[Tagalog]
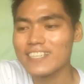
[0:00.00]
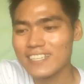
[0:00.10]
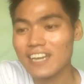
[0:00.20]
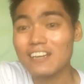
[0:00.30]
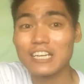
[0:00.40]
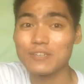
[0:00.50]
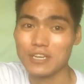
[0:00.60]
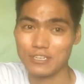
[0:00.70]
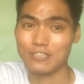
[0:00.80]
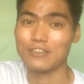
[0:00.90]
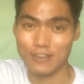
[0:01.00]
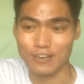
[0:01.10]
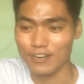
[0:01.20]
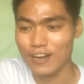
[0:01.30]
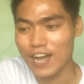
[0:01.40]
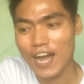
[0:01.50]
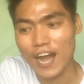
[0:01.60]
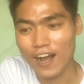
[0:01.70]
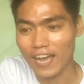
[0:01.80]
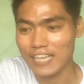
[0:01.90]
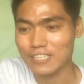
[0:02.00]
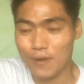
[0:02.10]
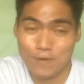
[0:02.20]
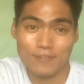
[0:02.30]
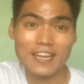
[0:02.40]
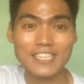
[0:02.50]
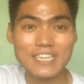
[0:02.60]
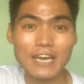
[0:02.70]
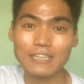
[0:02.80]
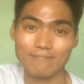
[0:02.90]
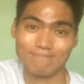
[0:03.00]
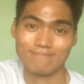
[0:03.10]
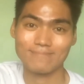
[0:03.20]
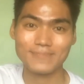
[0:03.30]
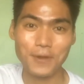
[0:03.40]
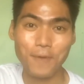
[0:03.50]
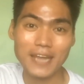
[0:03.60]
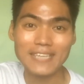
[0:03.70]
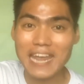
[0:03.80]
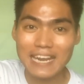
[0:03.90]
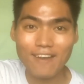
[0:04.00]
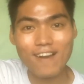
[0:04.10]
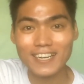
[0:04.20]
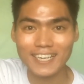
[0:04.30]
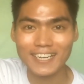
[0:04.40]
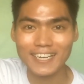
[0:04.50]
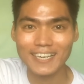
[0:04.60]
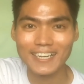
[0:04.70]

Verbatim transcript: sa graduation ko. Okay, so let's not wait any longer.